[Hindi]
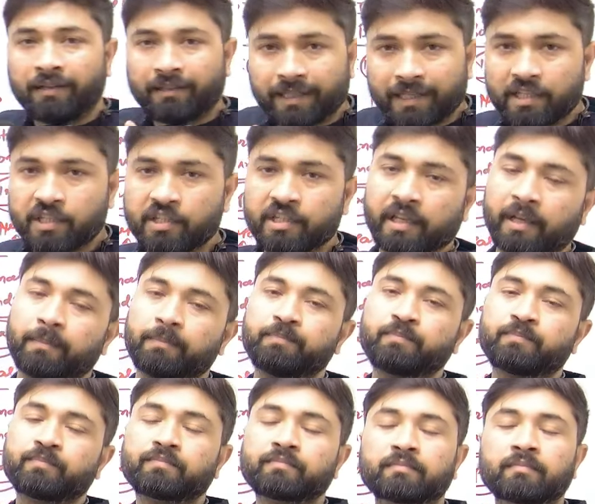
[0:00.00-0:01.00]
देश है
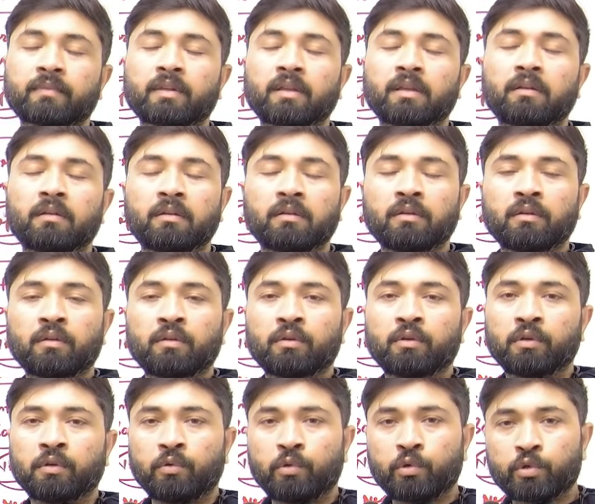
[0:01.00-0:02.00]

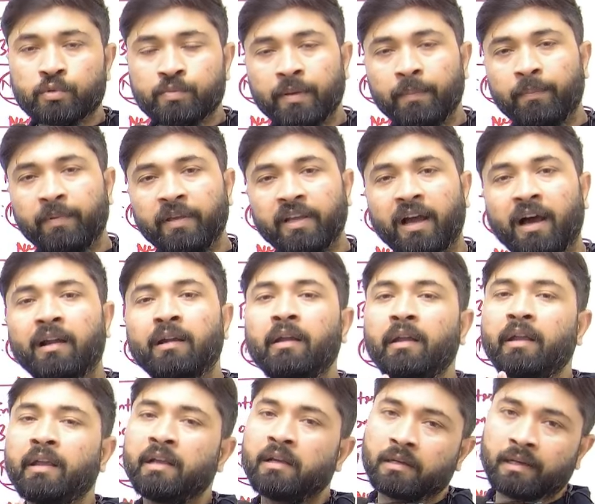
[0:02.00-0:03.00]
उसमें बिहार
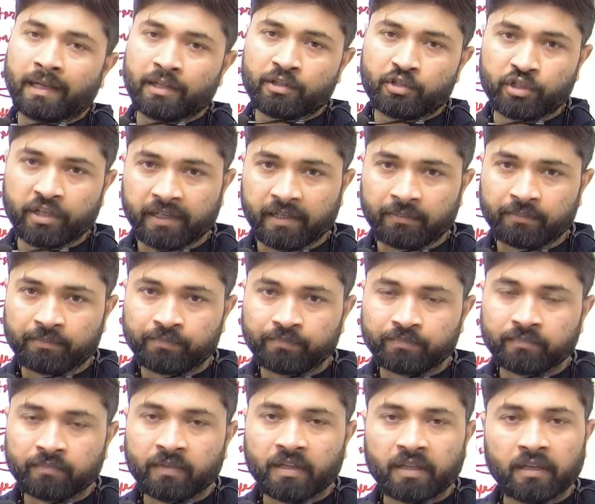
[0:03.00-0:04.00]
एक राज्य है
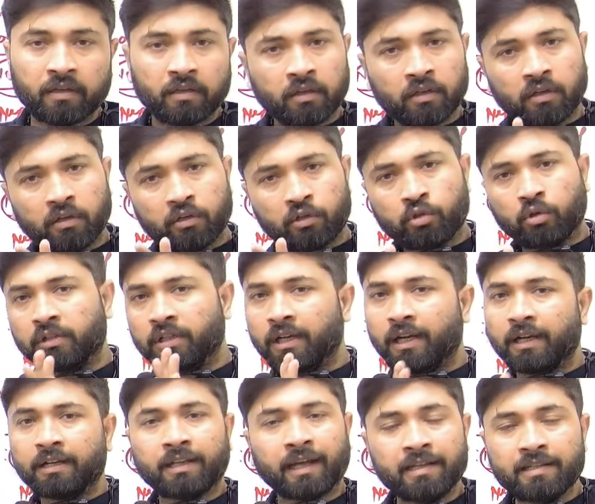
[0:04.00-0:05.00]
टोटल
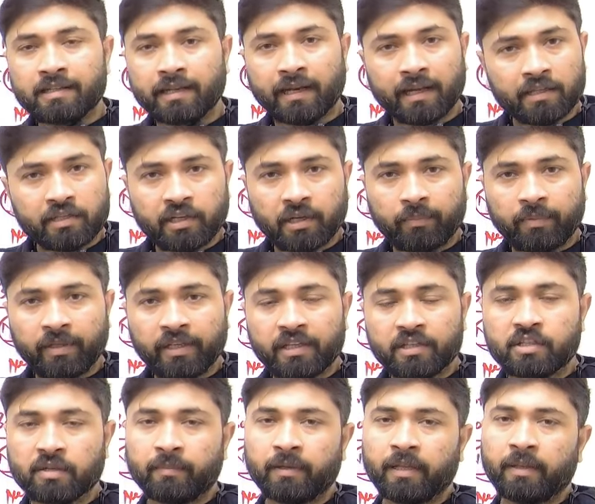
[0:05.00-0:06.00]
अट्ठाईस राज्य अभी के
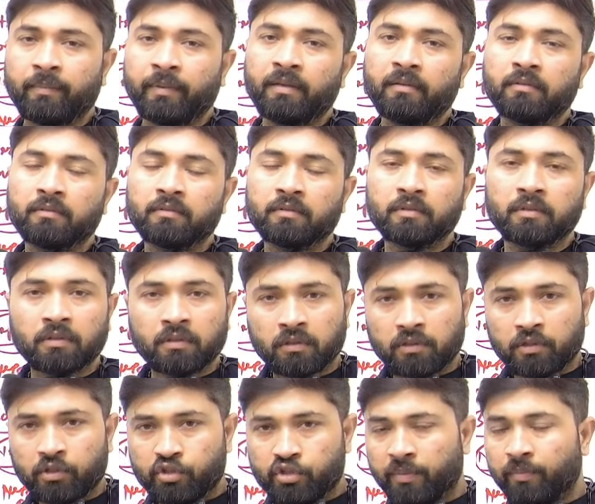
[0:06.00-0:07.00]
समय में
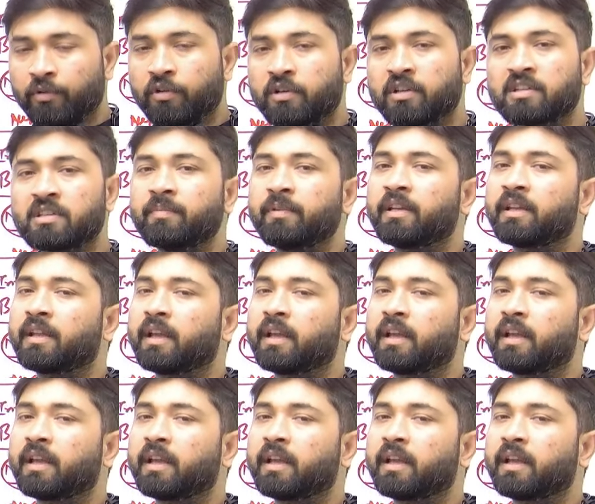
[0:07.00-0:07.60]
जम्मू कश्मीर के